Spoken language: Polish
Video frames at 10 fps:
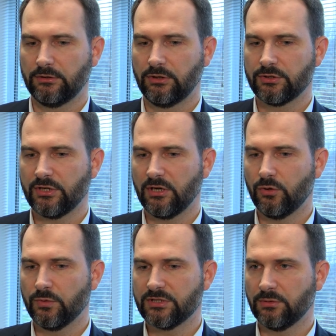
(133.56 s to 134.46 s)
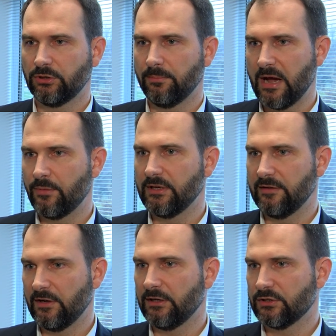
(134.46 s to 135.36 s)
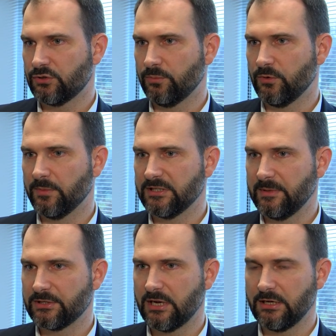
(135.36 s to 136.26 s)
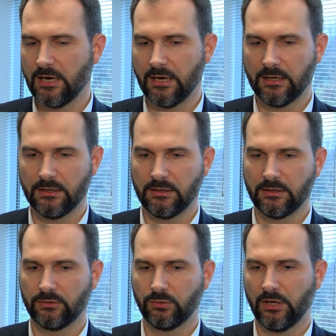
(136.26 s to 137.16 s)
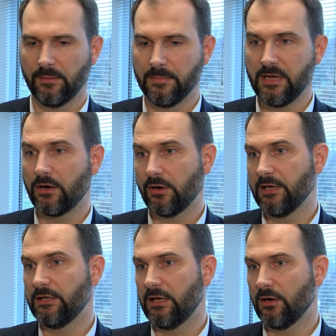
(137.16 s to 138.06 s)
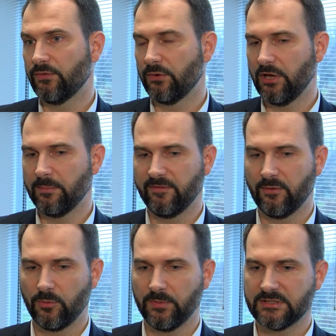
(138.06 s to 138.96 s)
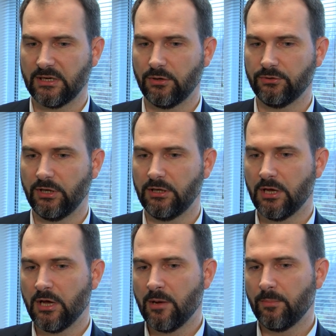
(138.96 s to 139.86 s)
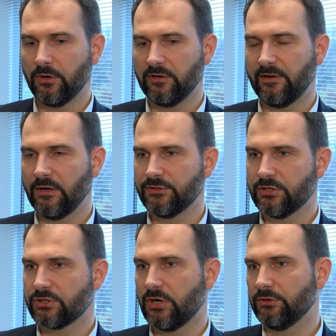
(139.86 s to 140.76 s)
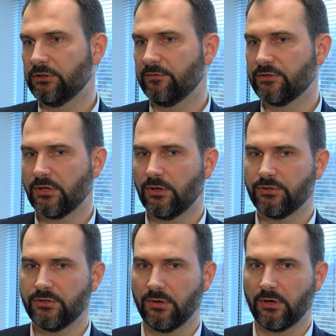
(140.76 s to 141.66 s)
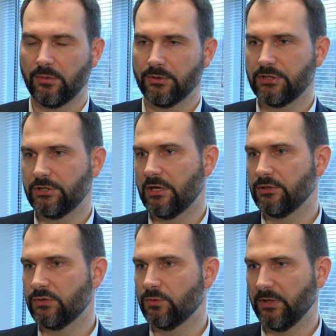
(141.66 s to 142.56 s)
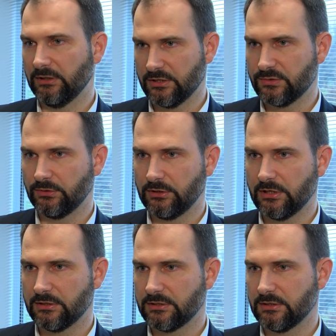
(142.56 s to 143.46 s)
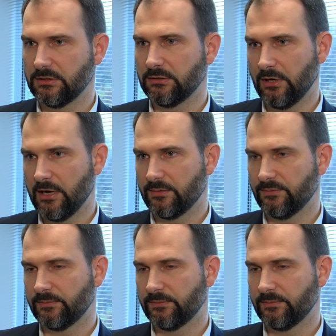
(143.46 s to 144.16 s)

to z reguły są to małe, niewielkie sumy ubezpieczenia, które my jako AIG oferujemy w Europie Zachodniej, pokrywające szkody do wysokości około 10-15 tysięcy dolarów.